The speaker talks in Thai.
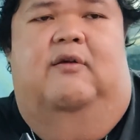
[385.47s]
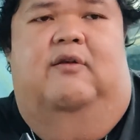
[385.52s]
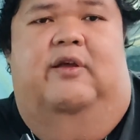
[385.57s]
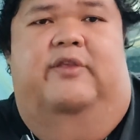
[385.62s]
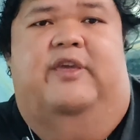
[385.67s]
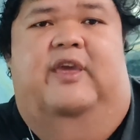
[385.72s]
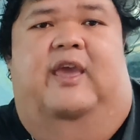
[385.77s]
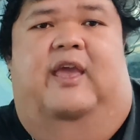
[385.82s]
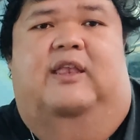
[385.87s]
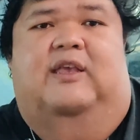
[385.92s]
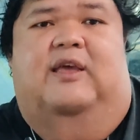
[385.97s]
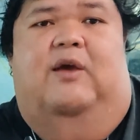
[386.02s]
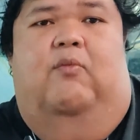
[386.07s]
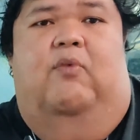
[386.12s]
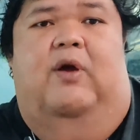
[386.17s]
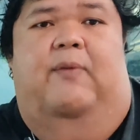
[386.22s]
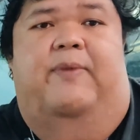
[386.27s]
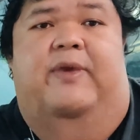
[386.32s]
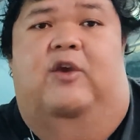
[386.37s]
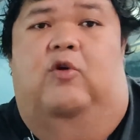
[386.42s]
เราจะเห็นครับ
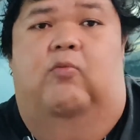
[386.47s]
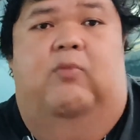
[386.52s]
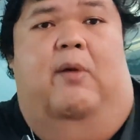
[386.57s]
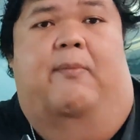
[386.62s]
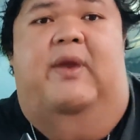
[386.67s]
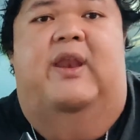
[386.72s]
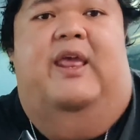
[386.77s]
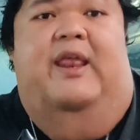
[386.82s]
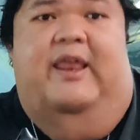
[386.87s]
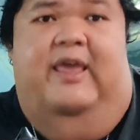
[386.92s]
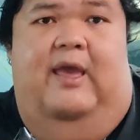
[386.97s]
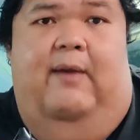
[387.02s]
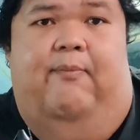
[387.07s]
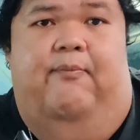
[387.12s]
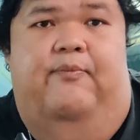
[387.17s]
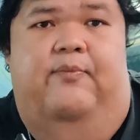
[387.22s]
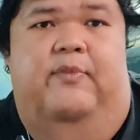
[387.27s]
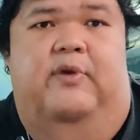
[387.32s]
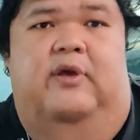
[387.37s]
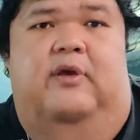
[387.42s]
ว่าผิวมันไม่ได้เรียบ
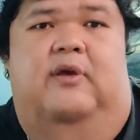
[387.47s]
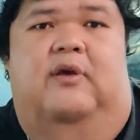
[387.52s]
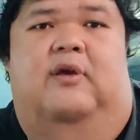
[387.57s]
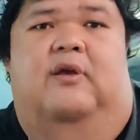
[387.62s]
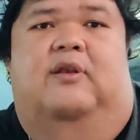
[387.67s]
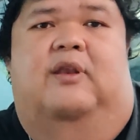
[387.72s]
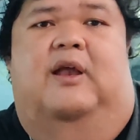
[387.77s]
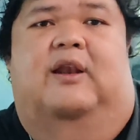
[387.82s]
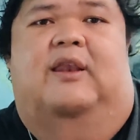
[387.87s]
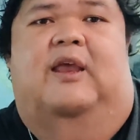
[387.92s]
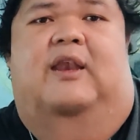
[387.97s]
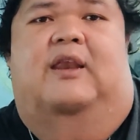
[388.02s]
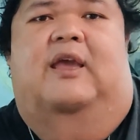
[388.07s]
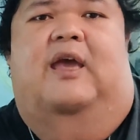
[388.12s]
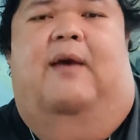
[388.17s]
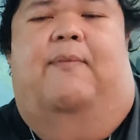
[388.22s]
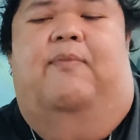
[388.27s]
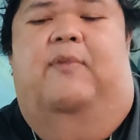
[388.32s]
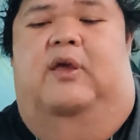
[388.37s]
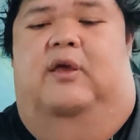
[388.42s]
ดังนั้น
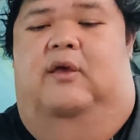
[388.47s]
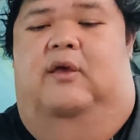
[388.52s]
ครับ